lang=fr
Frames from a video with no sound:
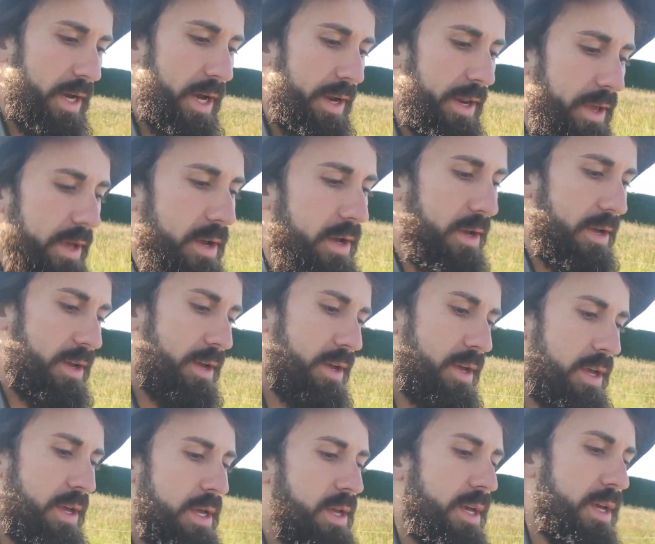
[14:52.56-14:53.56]
allez,
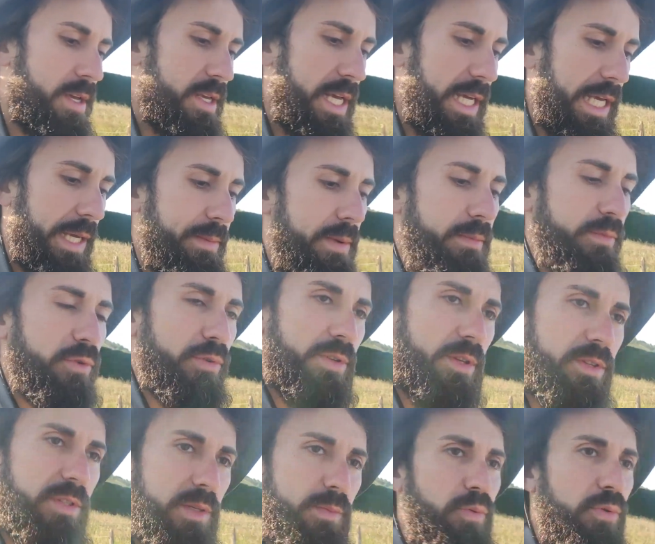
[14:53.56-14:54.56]
il y a quand même
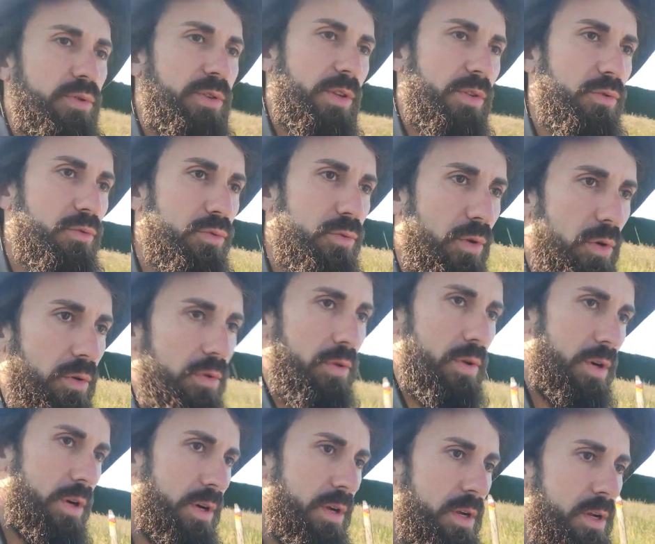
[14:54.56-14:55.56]
70% de
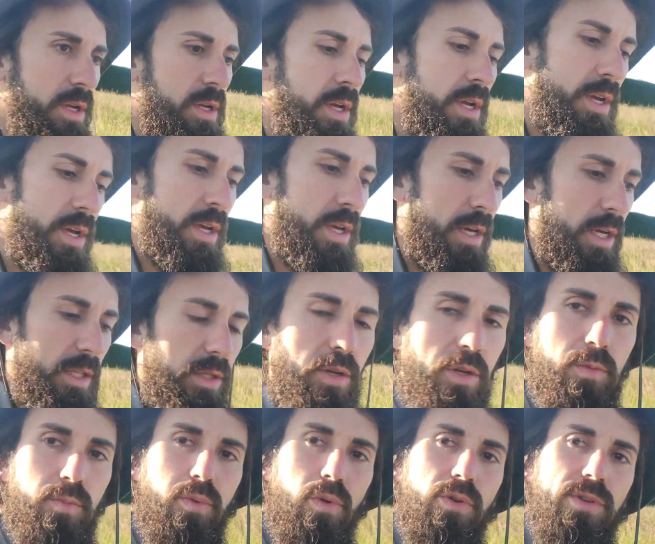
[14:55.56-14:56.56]
goudron, et
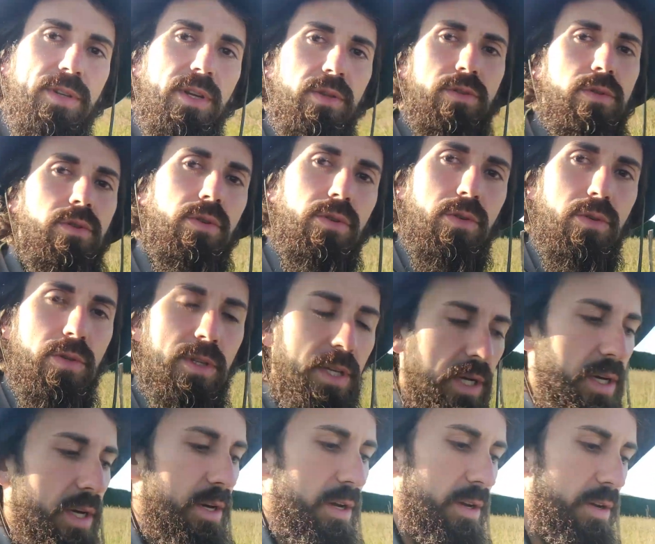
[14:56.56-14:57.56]
30% de,
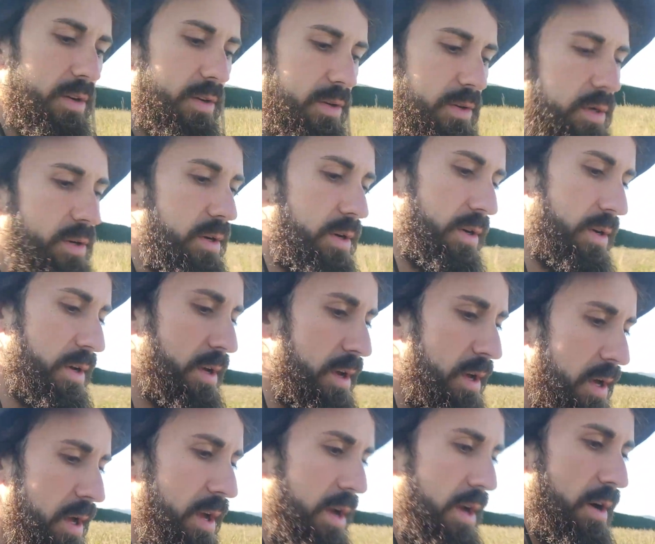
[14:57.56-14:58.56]
terrain euh,
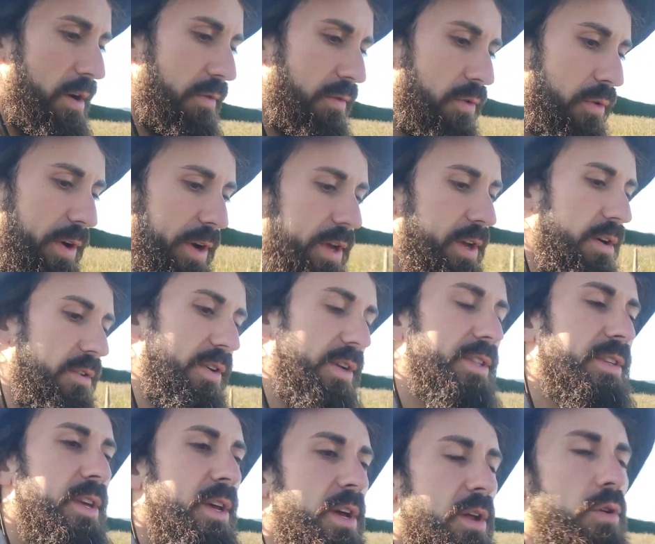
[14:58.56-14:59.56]
en forêt. en
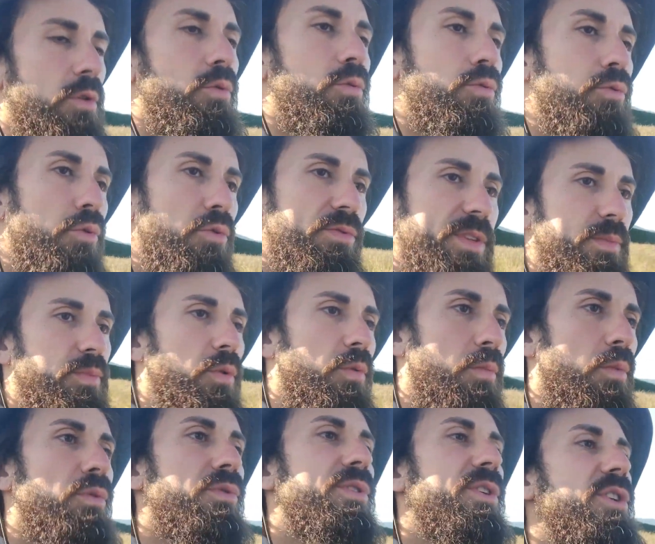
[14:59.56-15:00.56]
fait, le goudron, c'est
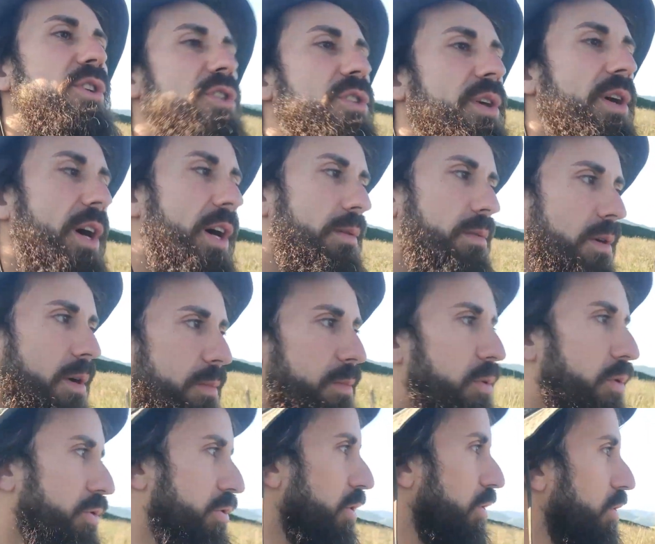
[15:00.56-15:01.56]
pour monter généralement un
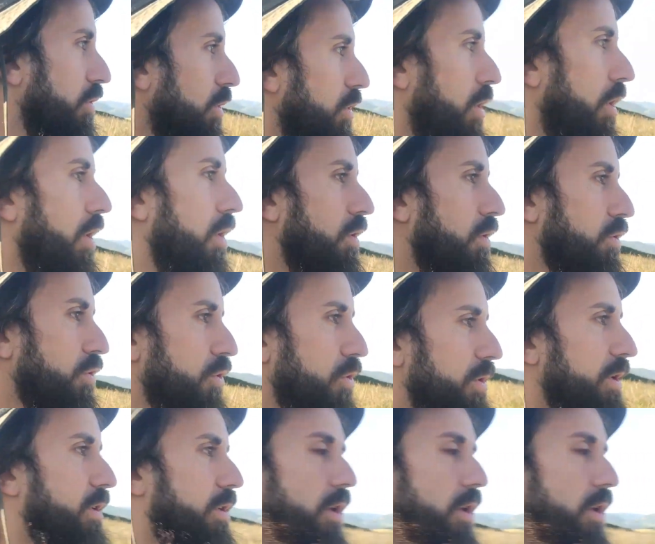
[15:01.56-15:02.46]
peu en haut sur